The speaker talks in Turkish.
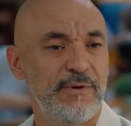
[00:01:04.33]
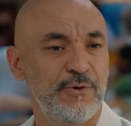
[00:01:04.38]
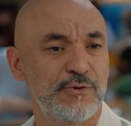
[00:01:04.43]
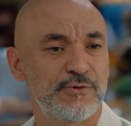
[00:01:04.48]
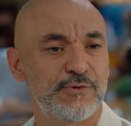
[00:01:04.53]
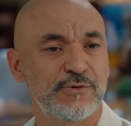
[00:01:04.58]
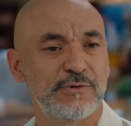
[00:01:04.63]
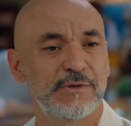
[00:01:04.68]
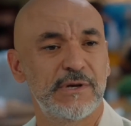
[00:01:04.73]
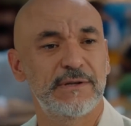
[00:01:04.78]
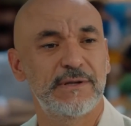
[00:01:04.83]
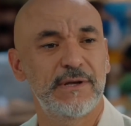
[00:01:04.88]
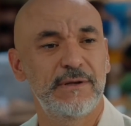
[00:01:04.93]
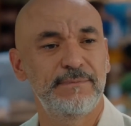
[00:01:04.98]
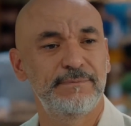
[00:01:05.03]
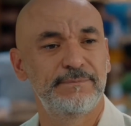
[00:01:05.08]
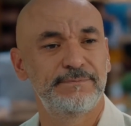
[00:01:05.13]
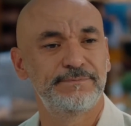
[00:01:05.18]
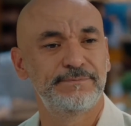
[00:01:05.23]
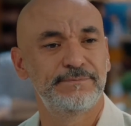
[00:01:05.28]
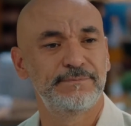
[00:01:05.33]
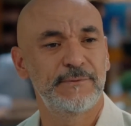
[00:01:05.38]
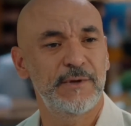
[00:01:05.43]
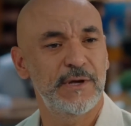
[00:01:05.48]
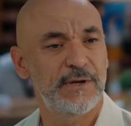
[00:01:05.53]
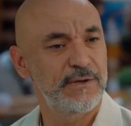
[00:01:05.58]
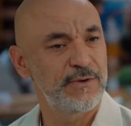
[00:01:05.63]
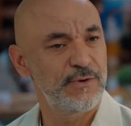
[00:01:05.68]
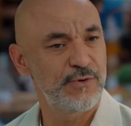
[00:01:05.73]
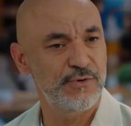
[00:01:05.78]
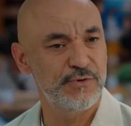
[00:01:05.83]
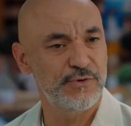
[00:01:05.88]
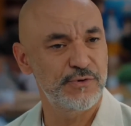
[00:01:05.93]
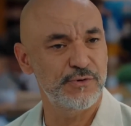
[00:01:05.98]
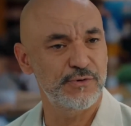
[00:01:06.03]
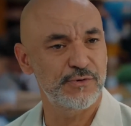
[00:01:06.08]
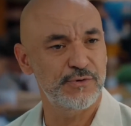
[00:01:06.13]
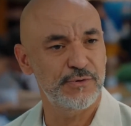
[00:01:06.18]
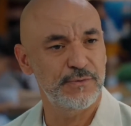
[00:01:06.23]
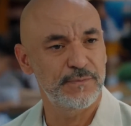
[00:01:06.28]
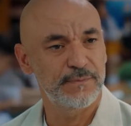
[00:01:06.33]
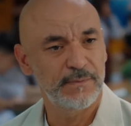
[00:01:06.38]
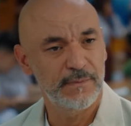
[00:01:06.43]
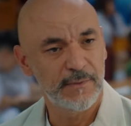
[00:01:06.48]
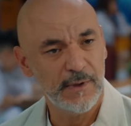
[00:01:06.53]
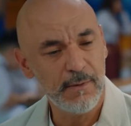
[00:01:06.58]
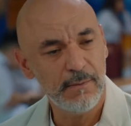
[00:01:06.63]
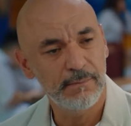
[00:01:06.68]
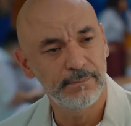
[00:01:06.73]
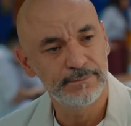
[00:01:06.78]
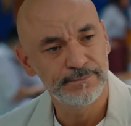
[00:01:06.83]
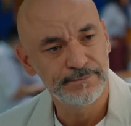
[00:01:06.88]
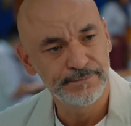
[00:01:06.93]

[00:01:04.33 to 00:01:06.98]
biliyorsun zaten. Yarın görüşürüz. Tamam.